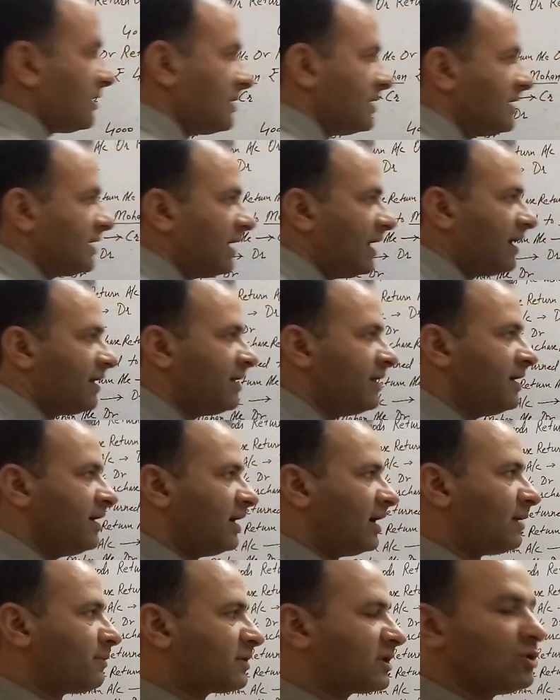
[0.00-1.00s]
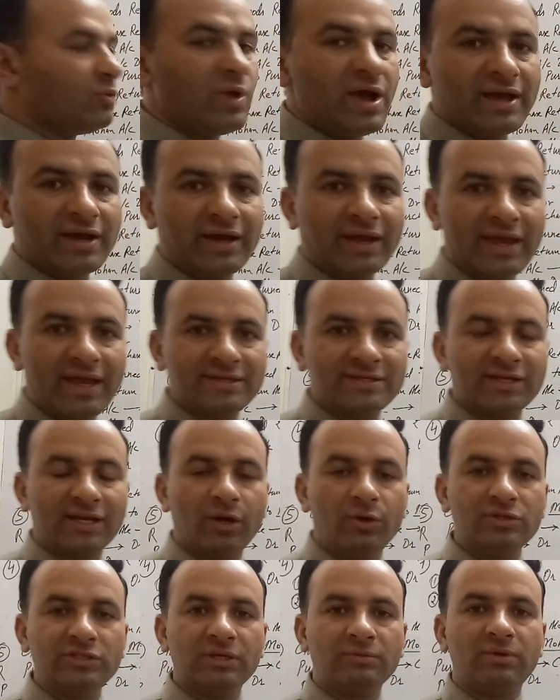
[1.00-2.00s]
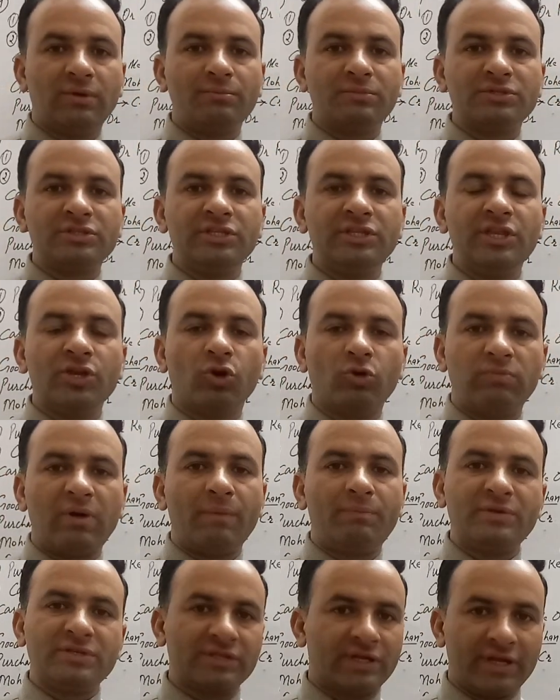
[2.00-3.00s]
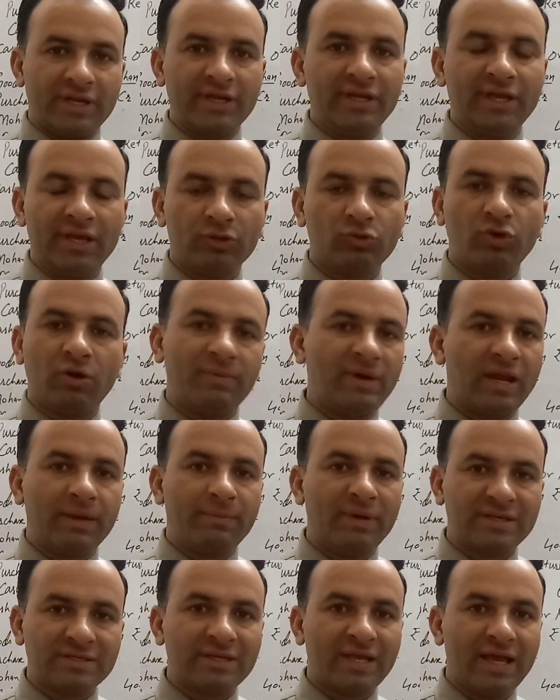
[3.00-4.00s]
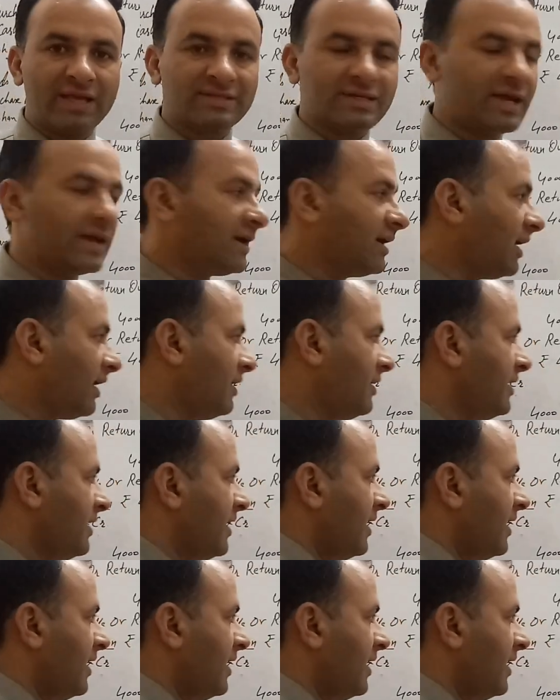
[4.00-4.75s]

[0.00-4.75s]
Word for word: ठीक है अब क्यों आएगा कैश अकाउंट जब हम मशीनरी को वापस करेंगे तो हमारे पास कैश आएगा